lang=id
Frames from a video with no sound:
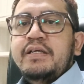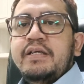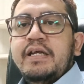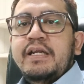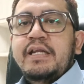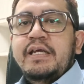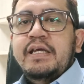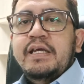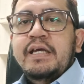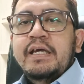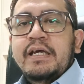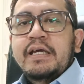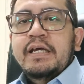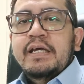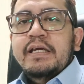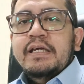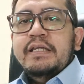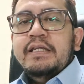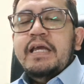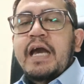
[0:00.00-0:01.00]
Jadi
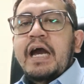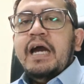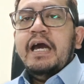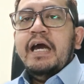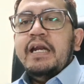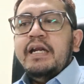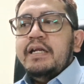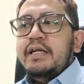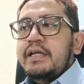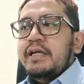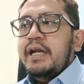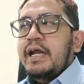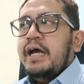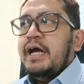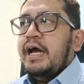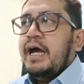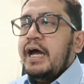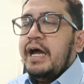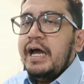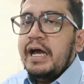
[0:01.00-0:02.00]
jangan
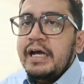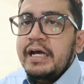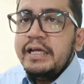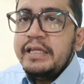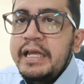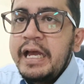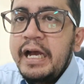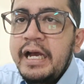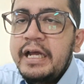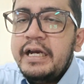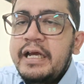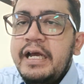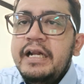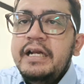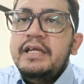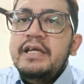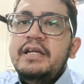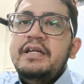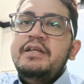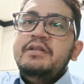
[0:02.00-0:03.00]
jangan
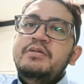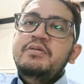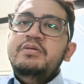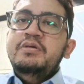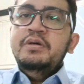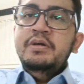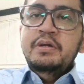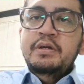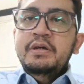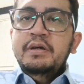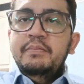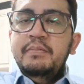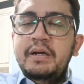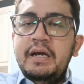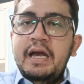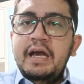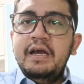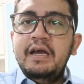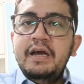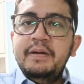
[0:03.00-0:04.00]
kalian itu
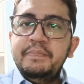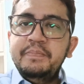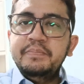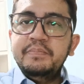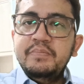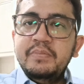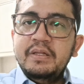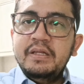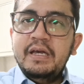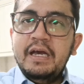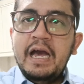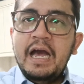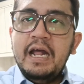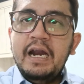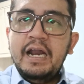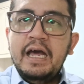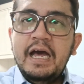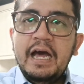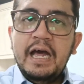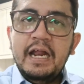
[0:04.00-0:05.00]
menganggap
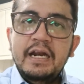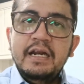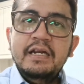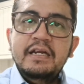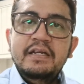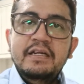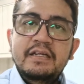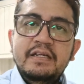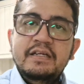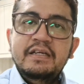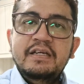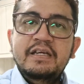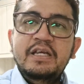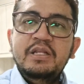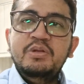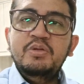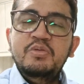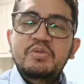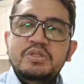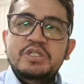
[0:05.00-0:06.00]
hal-hal
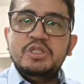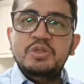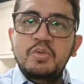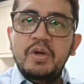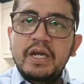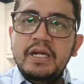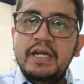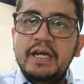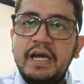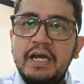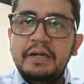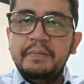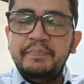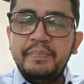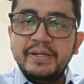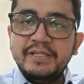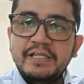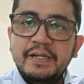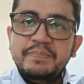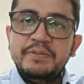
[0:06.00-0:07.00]
itu sesuai dengan
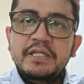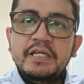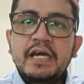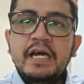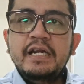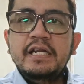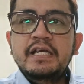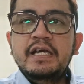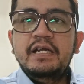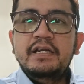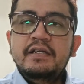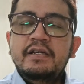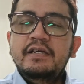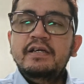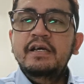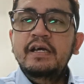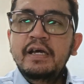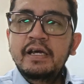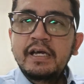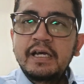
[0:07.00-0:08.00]
persepsi kalian ya.